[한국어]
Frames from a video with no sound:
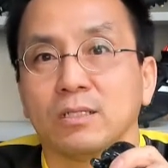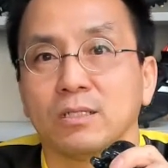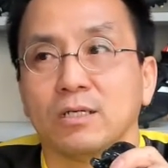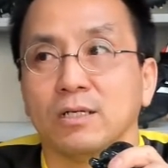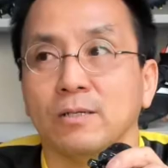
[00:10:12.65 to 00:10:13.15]

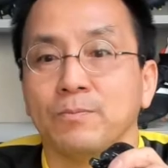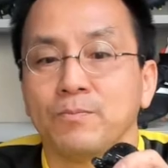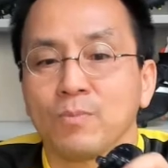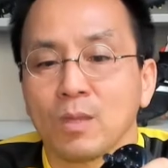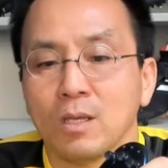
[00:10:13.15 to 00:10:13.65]
그러니까
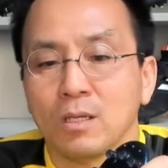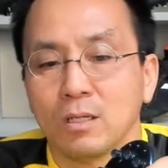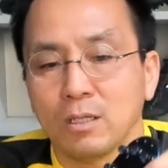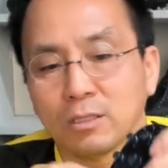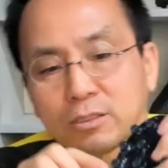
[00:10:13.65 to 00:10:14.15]

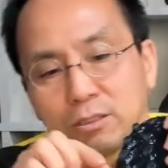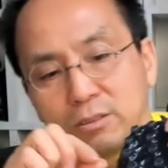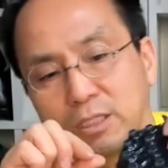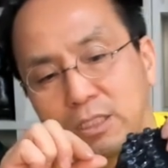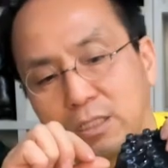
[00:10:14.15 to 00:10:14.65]
어,
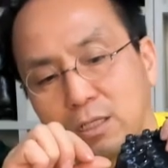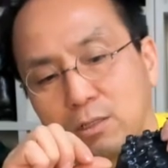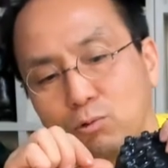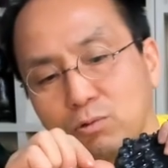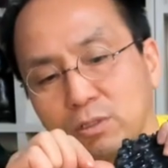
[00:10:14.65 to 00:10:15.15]
스터드의
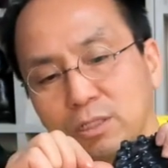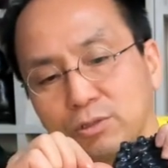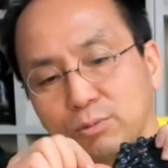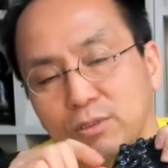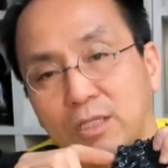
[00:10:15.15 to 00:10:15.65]
길이를 요
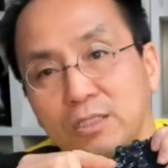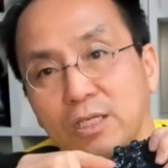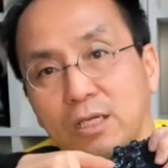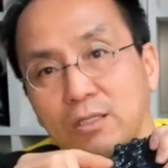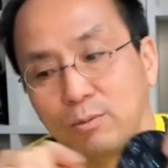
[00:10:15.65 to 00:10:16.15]
끝에서부터 딱
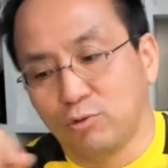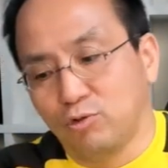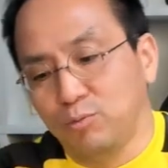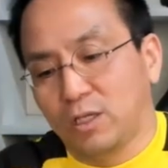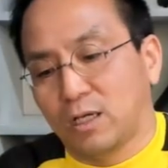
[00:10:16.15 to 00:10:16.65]
재게 되면
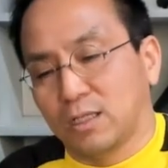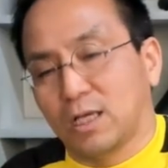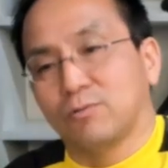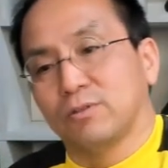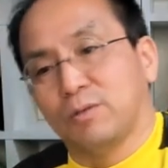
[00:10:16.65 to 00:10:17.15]
9mm가
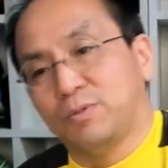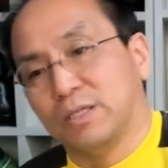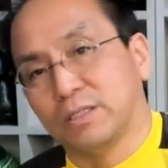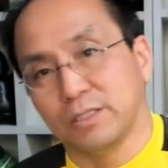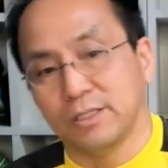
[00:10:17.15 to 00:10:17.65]
나오는데
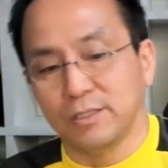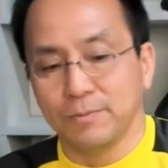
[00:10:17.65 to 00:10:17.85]
비해서